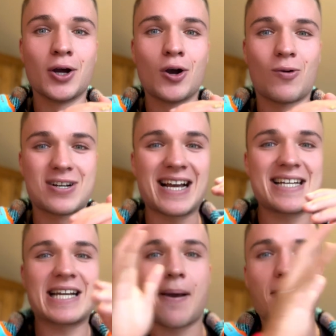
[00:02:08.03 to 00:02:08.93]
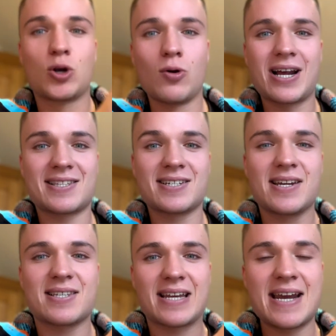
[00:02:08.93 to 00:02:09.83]
Und das heißt, an deinem Glück hat sich
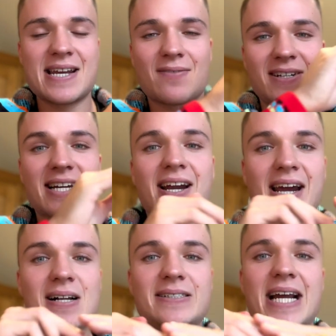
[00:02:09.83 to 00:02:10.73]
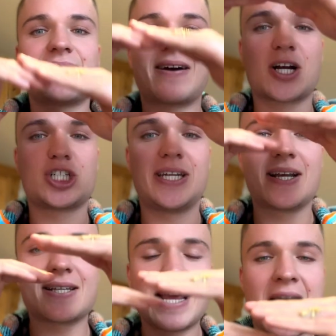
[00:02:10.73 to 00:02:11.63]
nichts geändert, weil deine Realität zwar angestiegen ist,